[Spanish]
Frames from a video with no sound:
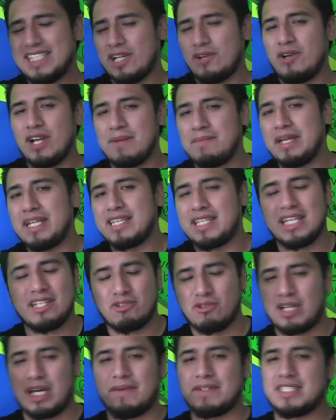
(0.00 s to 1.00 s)
seguramente
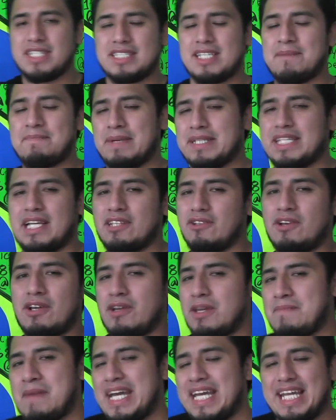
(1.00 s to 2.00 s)
en tu cabeza están pasando
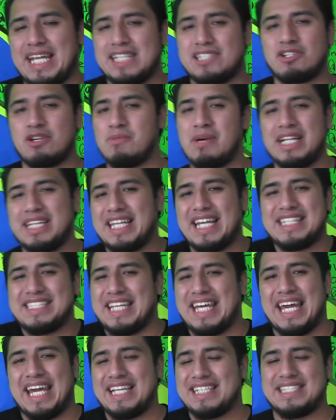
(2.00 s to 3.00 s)
imágenes como el
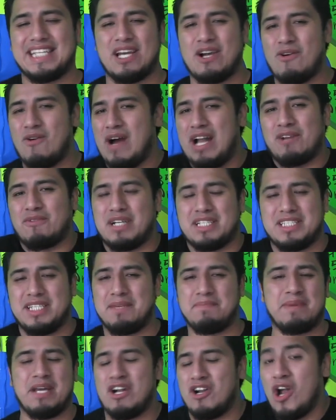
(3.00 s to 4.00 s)
3DS o algo
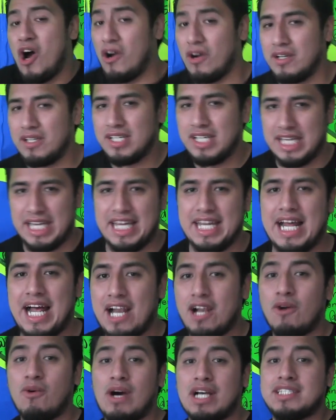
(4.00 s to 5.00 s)
así, pero no,
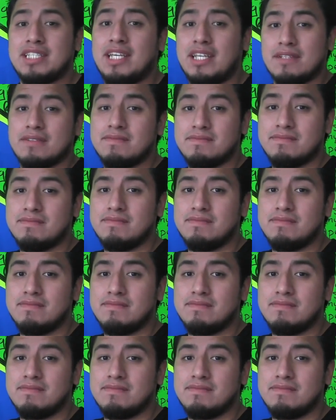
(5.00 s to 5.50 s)
era algo así